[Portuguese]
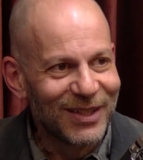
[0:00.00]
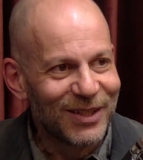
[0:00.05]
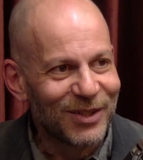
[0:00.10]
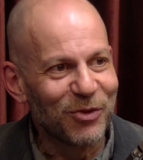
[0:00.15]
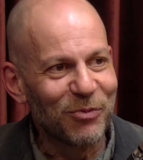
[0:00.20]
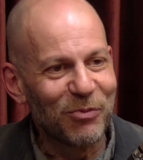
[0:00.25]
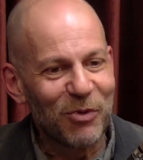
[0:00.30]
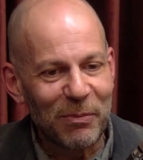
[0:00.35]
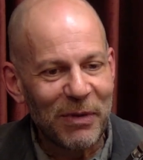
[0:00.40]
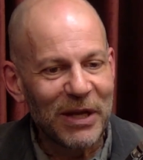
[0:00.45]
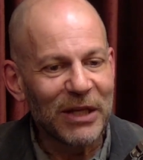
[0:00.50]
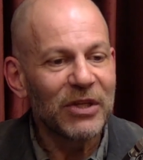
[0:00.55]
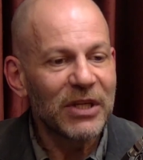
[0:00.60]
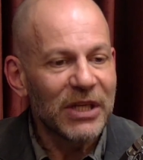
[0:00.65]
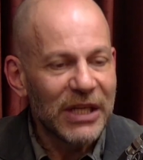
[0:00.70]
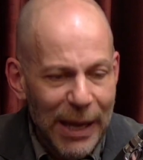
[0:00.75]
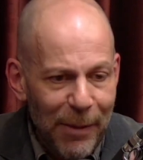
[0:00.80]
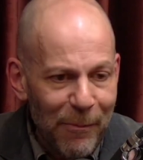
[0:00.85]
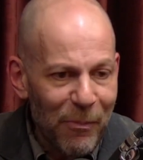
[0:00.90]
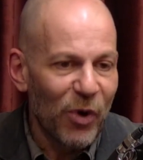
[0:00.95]
no momento em
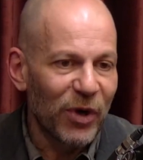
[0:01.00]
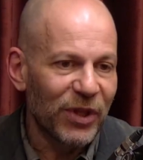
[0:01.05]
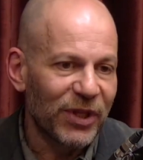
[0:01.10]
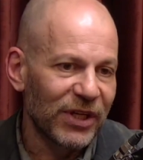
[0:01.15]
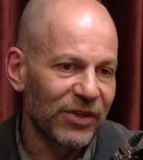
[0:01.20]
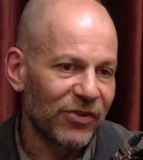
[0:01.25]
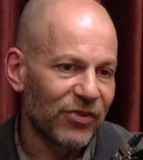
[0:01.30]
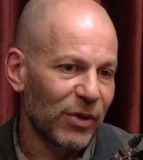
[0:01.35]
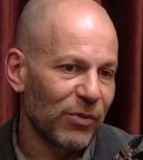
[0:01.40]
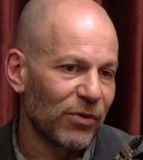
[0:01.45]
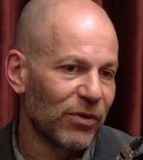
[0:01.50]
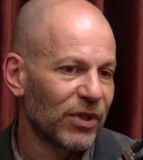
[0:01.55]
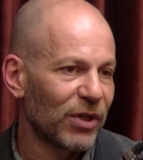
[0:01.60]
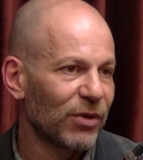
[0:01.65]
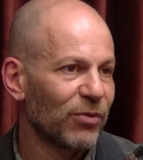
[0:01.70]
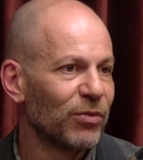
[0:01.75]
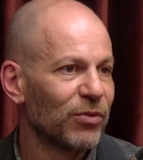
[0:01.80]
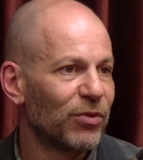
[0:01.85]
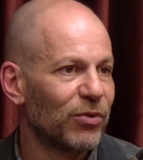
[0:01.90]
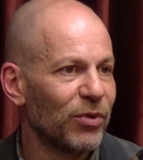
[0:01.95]
que é importante ser
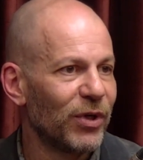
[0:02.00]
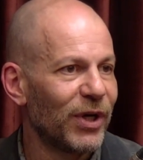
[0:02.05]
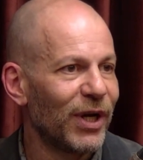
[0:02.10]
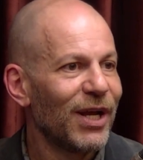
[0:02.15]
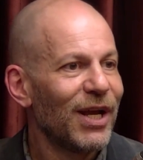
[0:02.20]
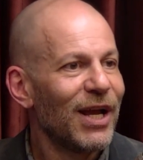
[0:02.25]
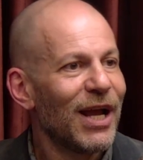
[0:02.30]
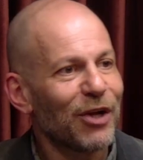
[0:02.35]
contracultura.